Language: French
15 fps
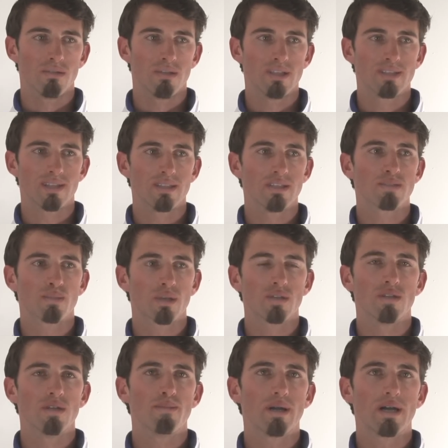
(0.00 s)
l'état d'esprit au
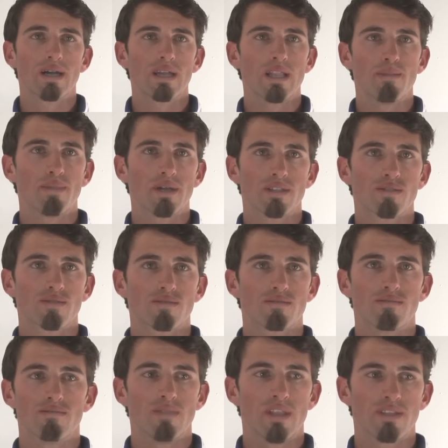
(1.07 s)
départ, il n'est pas
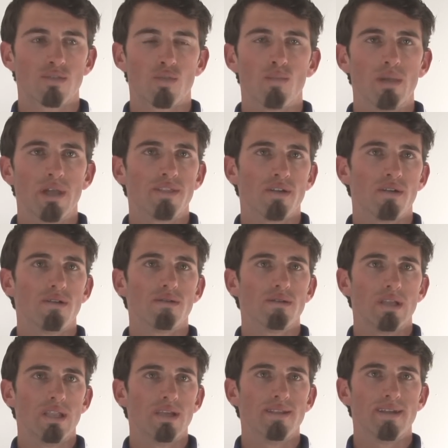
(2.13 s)
d'être combattant,
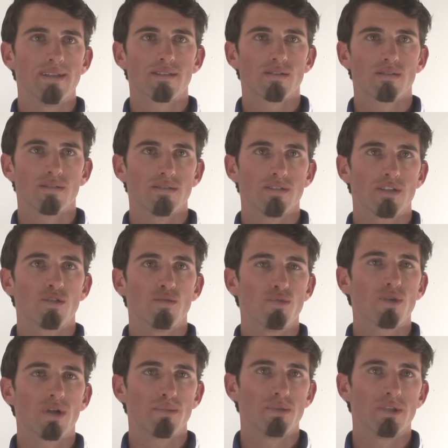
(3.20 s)
il est d'être euh, le
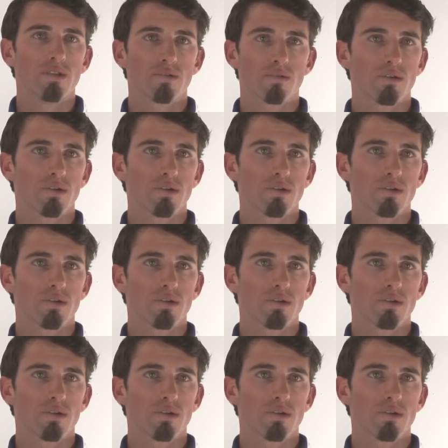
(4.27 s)
plus rapide.